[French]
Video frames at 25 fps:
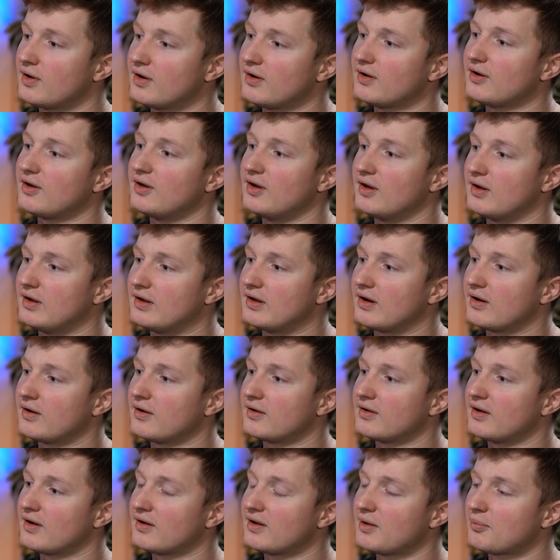a, il y, a
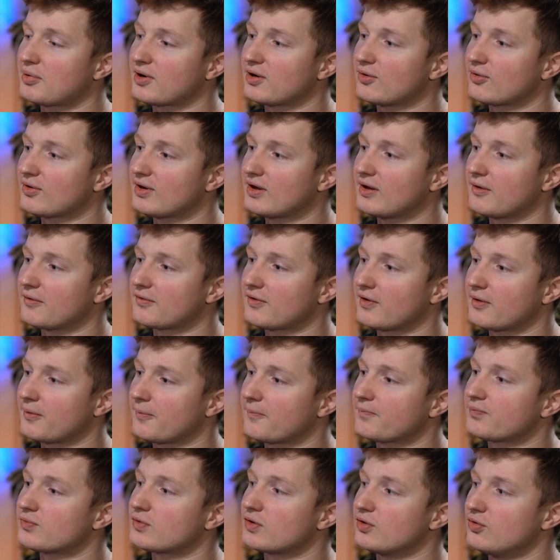un a priori, enfin
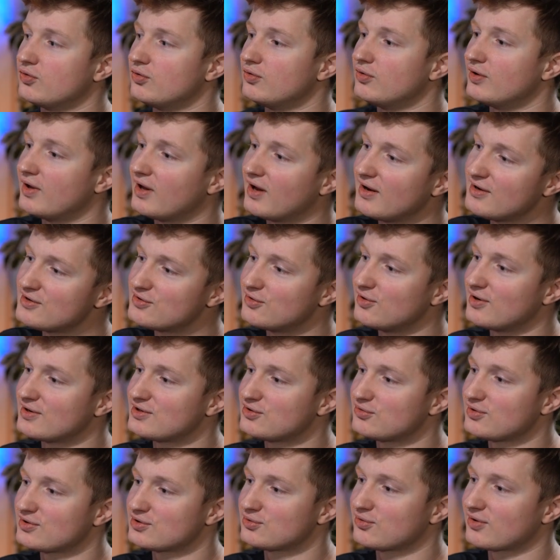une analyse de la
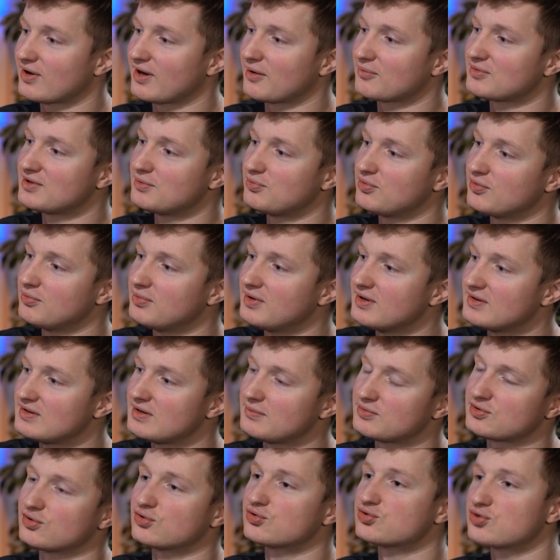situation qui est un petit peu biaisée,
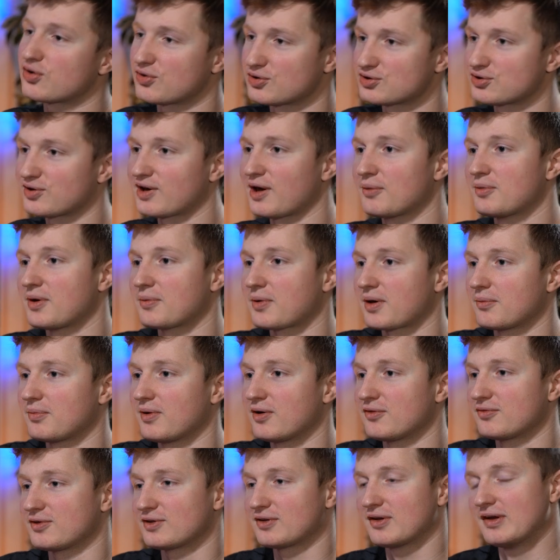parce que toujours quand je regarde ma prépa,
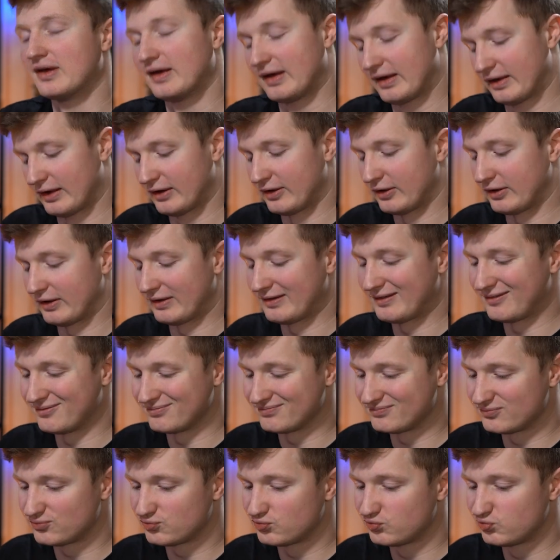en fait,
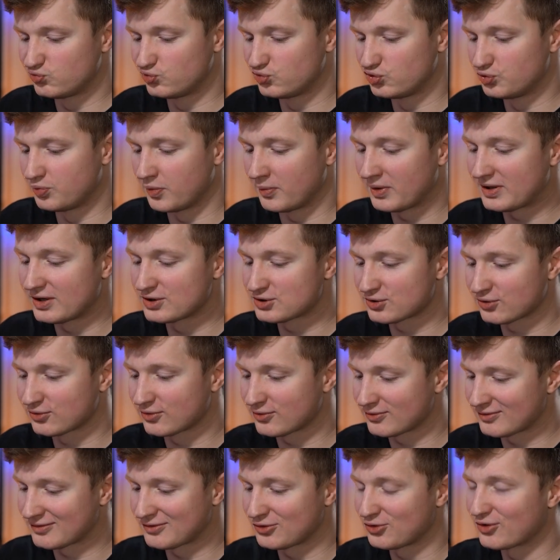tu peux mettre les gens
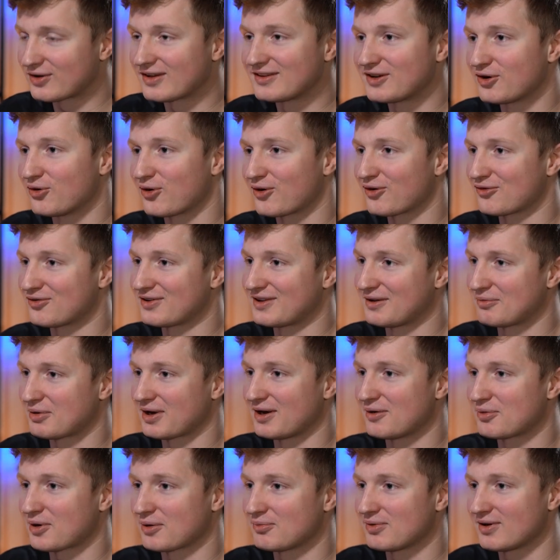dans deux catégories en fait après
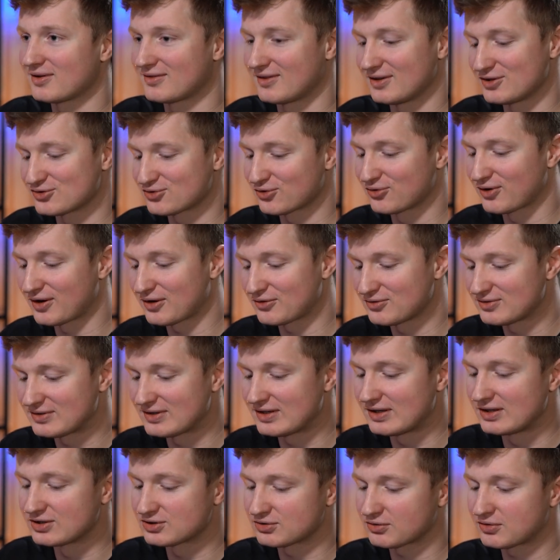la prépa, tu as les gens qui ont
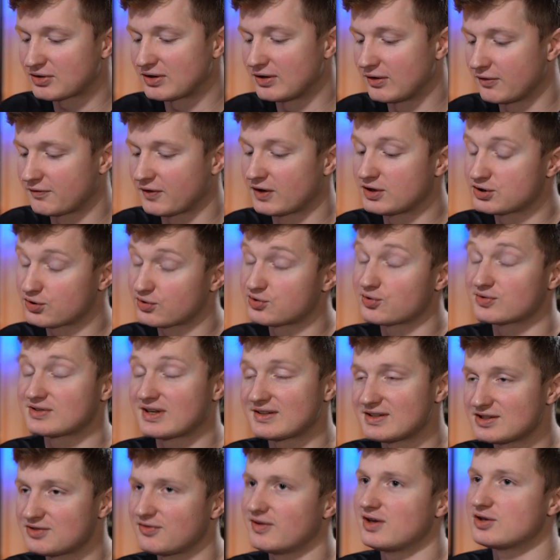réussi, les gens, enfin les gens qui sont
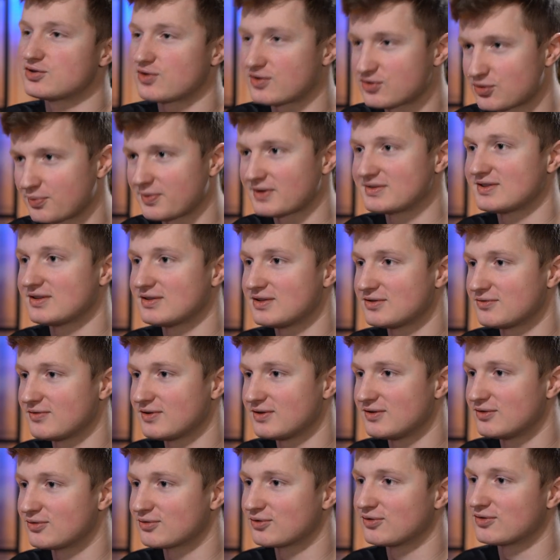satisfaits, les gens qui sont pas satisfaits
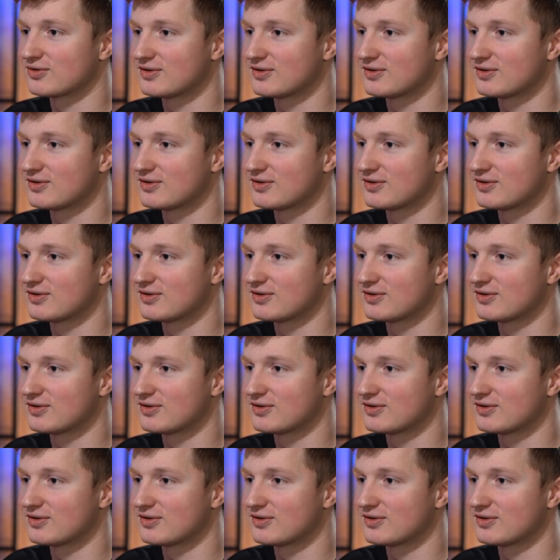disons de